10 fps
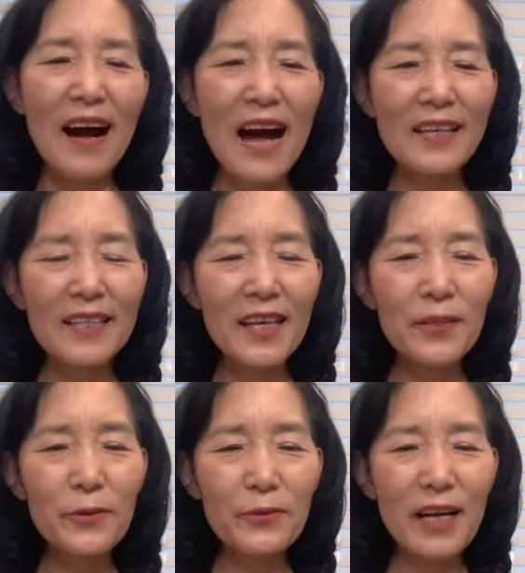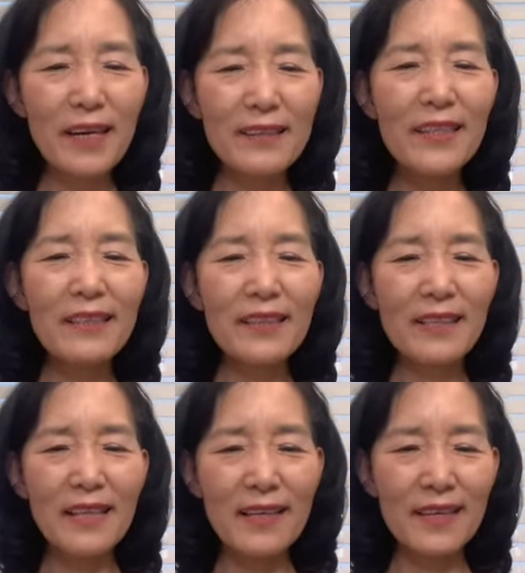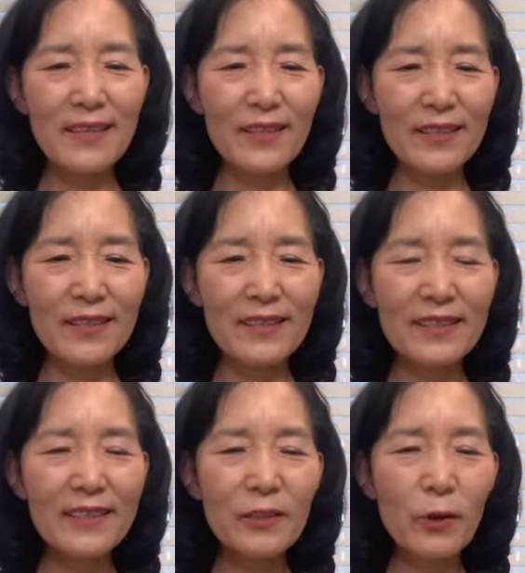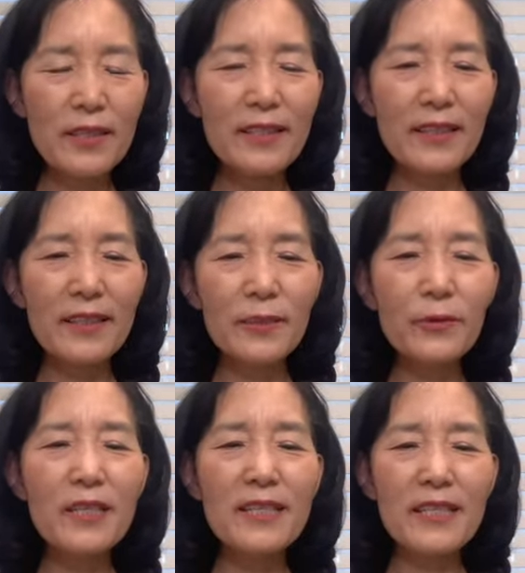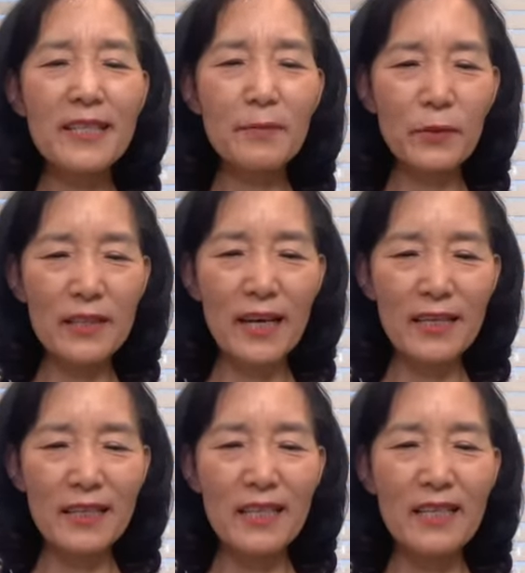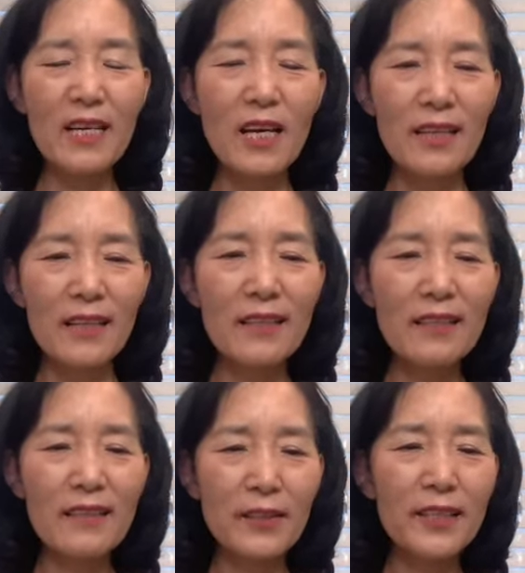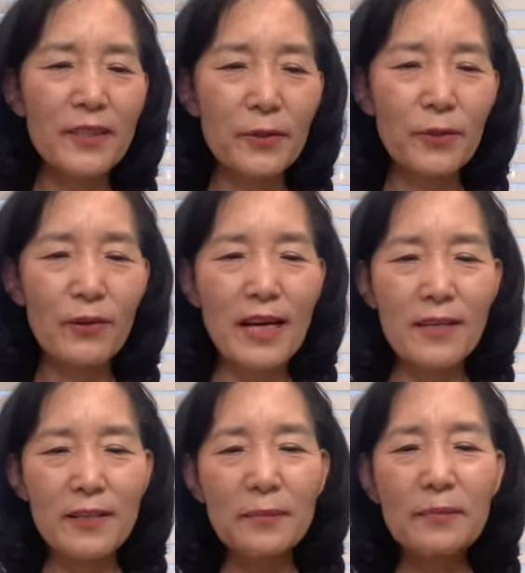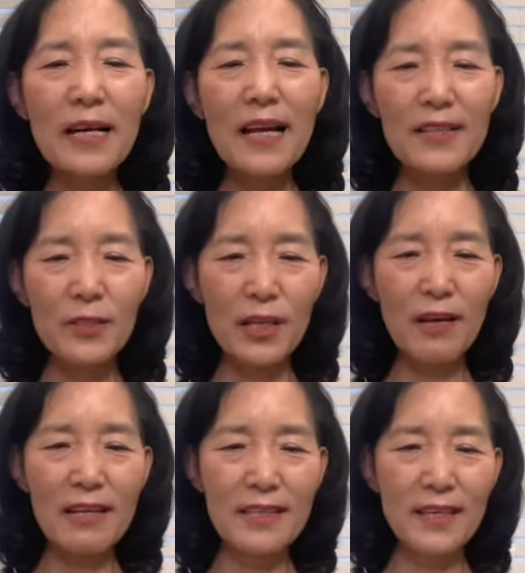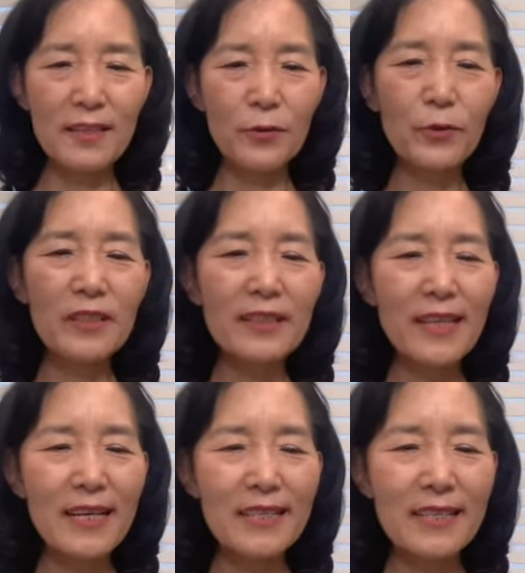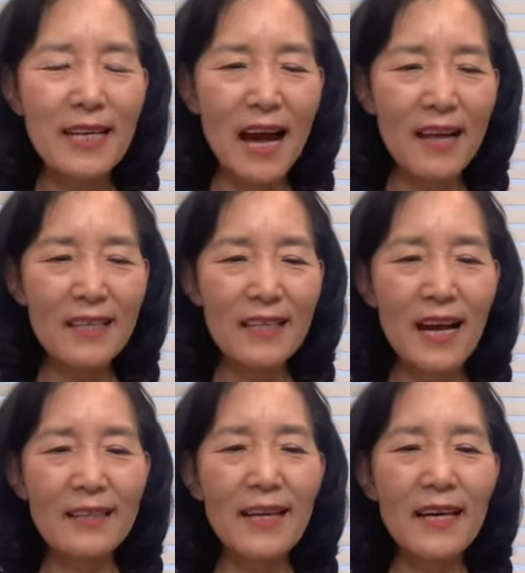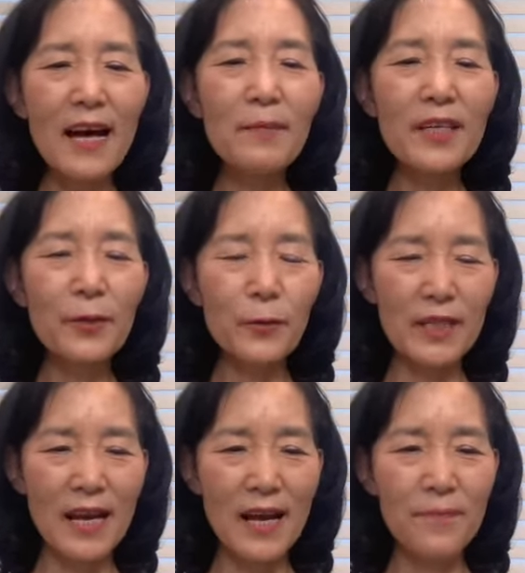악인의 규가 의인들의 땅에서는 그 권세를 누리지 못하리니 이는 의인들로 하여금 제악에 손을 대지 아니하게 함이로다.